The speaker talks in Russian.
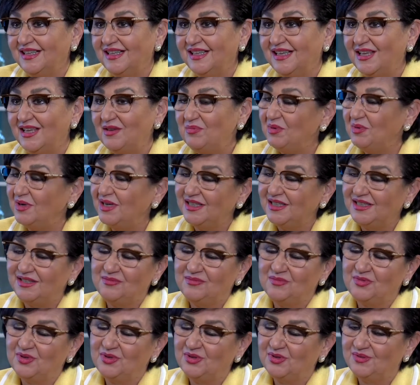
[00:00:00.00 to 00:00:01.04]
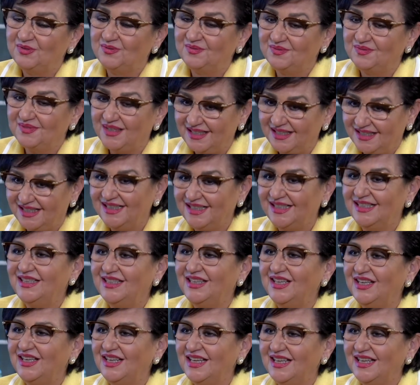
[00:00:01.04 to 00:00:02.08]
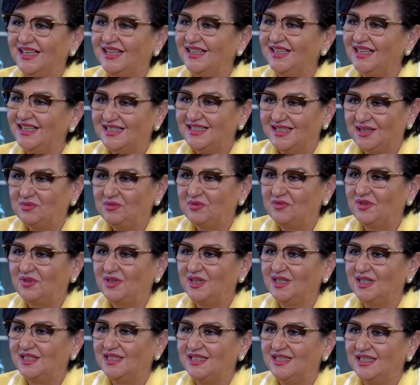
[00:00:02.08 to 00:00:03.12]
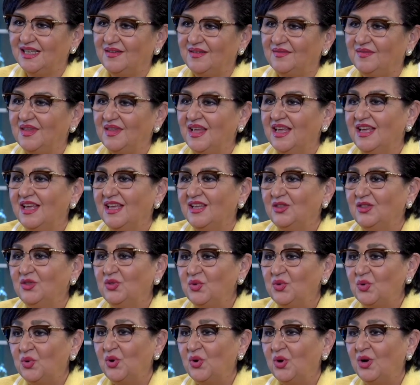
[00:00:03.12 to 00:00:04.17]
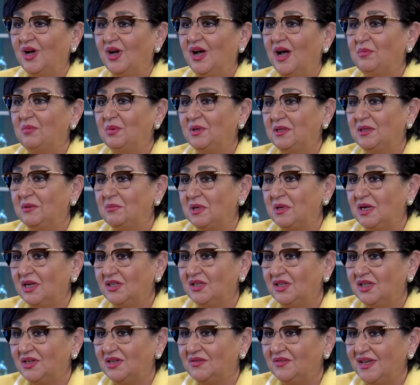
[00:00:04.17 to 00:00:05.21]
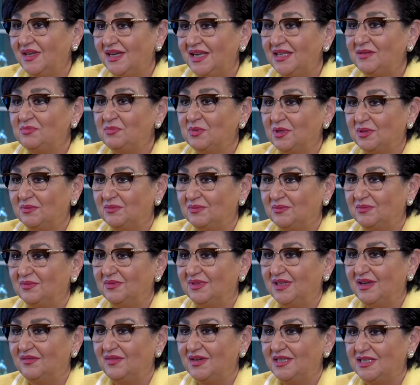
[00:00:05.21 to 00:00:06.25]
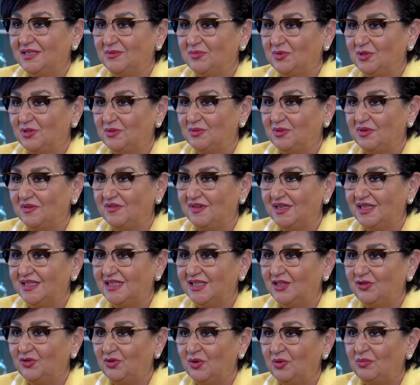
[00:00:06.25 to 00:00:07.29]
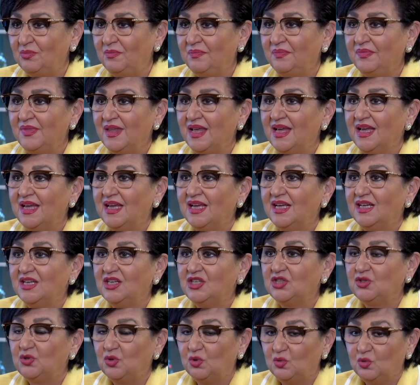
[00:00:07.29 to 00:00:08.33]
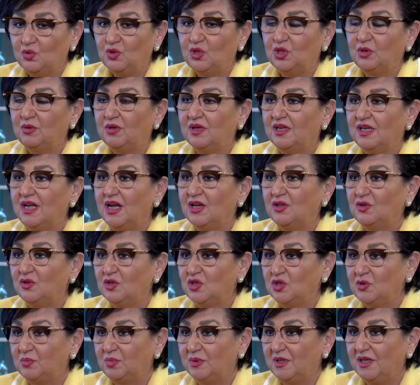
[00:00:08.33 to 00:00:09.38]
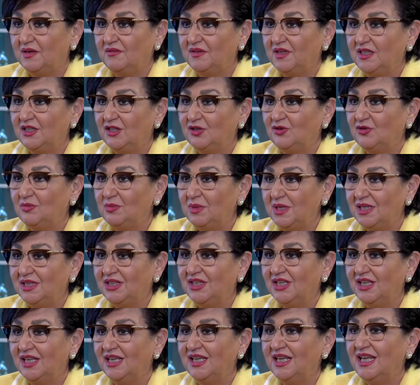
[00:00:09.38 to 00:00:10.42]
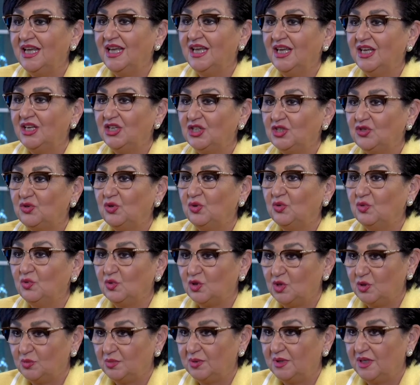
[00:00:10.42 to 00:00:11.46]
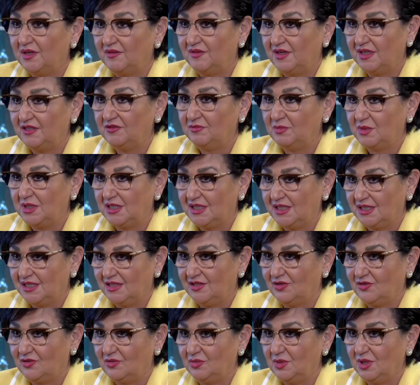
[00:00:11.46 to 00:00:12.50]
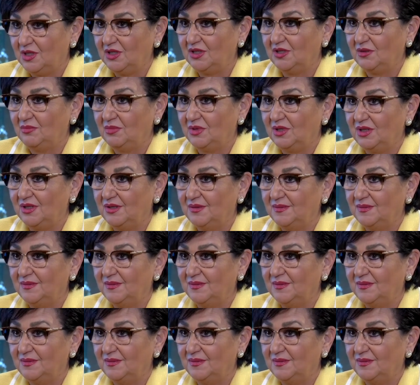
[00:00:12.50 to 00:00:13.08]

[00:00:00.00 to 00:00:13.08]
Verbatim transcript: и поэтому это лотерея до самого конца. Но об этом рано говорить. Мы давайте будем говорить о том, что нужно, как нужно подавать документы и что нужно подавать вместе с документами. Да,